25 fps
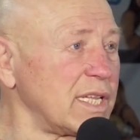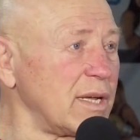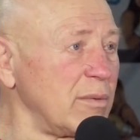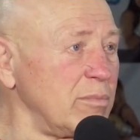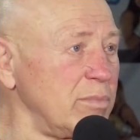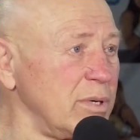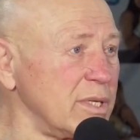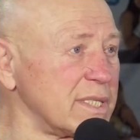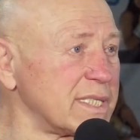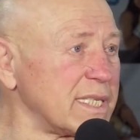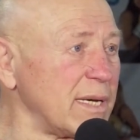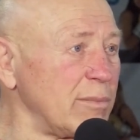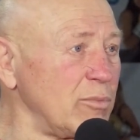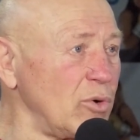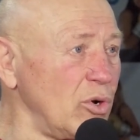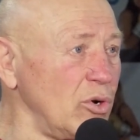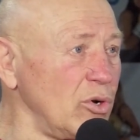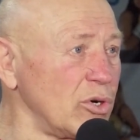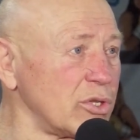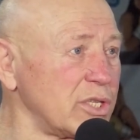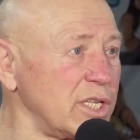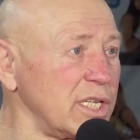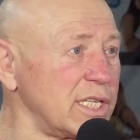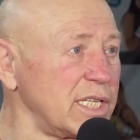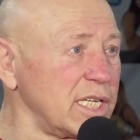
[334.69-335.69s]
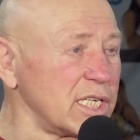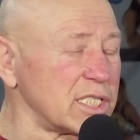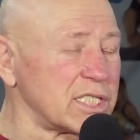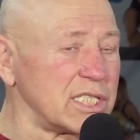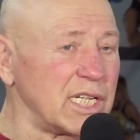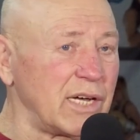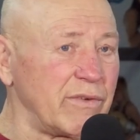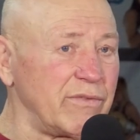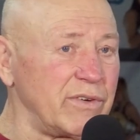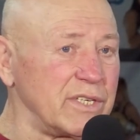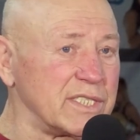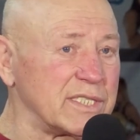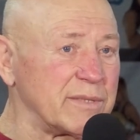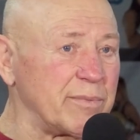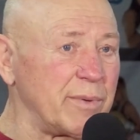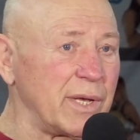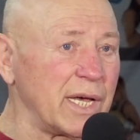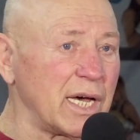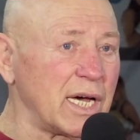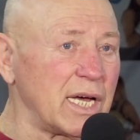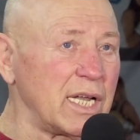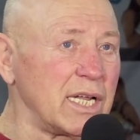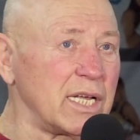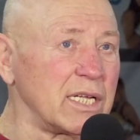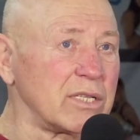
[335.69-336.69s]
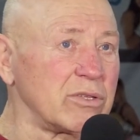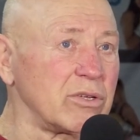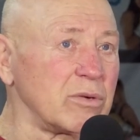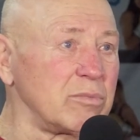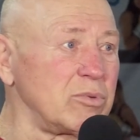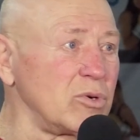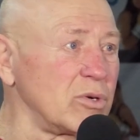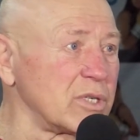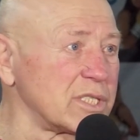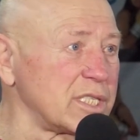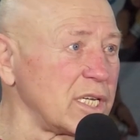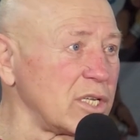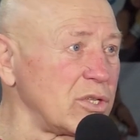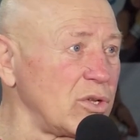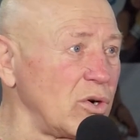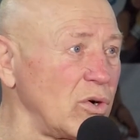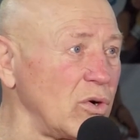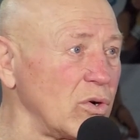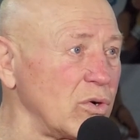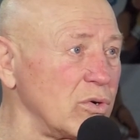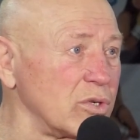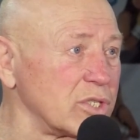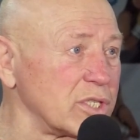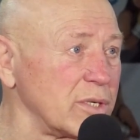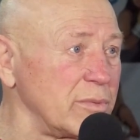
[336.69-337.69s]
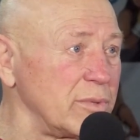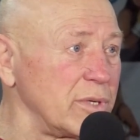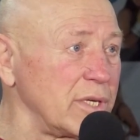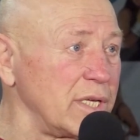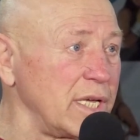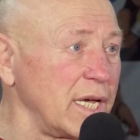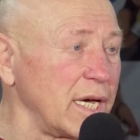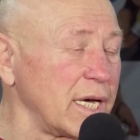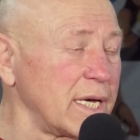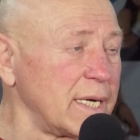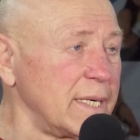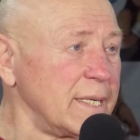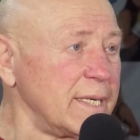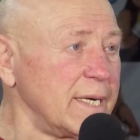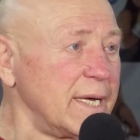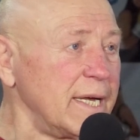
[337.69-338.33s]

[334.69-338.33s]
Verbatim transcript: Tam były samoloty też na wyspie, ale to było za drogo, żeby je.